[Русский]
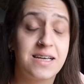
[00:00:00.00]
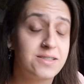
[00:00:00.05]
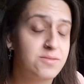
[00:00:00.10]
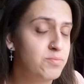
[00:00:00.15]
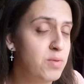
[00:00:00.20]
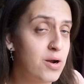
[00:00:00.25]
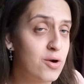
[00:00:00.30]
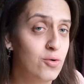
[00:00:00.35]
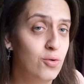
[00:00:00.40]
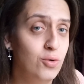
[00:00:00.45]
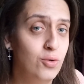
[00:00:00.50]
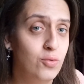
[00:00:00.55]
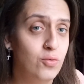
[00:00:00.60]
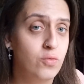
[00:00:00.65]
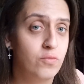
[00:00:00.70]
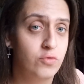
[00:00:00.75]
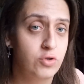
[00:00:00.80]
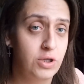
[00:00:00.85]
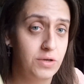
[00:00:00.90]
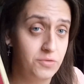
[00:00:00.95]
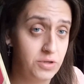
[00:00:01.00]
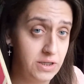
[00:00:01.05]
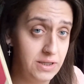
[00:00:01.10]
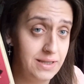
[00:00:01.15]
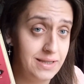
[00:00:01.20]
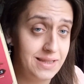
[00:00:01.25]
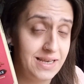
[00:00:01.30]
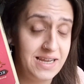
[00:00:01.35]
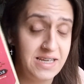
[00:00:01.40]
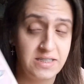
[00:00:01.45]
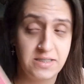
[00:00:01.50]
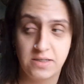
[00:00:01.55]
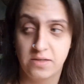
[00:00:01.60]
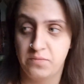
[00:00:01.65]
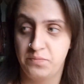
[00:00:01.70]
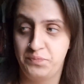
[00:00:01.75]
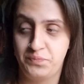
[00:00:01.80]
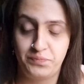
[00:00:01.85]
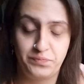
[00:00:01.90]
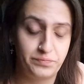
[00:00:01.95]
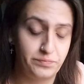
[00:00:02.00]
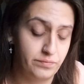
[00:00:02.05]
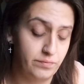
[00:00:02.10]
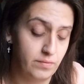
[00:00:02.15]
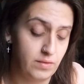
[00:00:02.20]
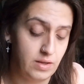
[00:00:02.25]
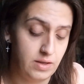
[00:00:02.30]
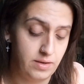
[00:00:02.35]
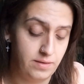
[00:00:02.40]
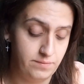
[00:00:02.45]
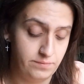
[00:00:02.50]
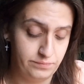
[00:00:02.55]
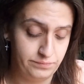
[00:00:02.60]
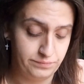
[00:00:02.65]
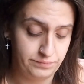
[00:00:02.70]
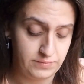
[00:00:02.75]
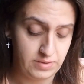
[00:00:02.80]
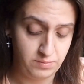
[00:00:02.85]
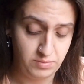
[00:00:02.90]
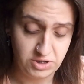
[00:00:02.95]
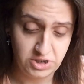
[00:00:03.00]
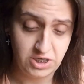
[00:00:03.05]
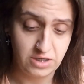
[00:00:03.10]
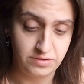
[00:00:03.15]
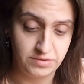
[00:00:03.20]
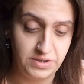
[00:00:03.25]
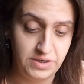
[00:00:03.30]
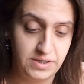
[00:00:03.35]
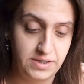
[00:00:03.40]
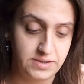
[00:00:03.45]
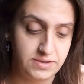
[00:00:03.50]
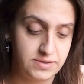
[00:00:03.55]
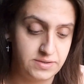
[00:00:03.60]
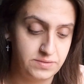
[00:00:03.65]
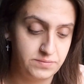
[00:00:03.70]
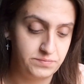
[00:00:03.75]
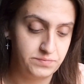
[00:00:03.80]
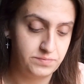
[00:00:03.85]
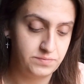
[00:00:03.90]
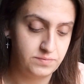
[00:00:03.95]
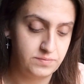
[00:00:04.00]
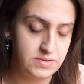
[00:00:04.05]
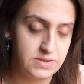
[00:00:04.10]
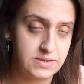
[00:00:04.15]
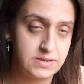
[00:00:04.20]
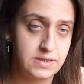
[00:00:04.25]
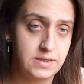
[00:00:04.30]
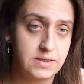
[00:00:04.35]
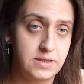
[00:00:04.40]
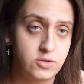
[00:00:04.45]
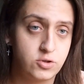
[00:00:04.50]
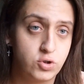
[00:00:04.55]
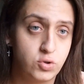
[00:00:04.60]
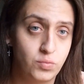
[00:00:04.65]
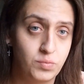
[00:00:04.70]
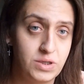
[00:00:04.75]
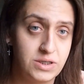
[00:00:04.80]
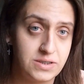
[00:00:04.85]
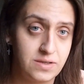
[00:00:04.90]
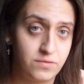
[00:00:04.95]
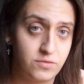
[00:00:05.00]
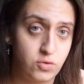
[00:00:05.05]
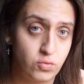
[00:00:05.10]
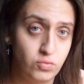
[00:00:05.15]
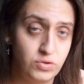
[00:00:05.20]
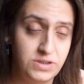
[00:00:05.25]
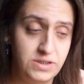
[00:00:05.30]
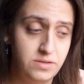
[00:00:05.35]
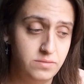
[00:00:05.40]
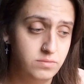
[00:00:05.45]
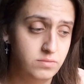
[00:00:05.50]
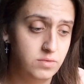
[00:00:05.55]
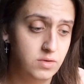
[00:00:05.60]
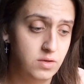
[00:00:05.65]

их спорол. Вот, вот это третья. Обещал не есть. Я сказал, что у меня завтра УЗИ.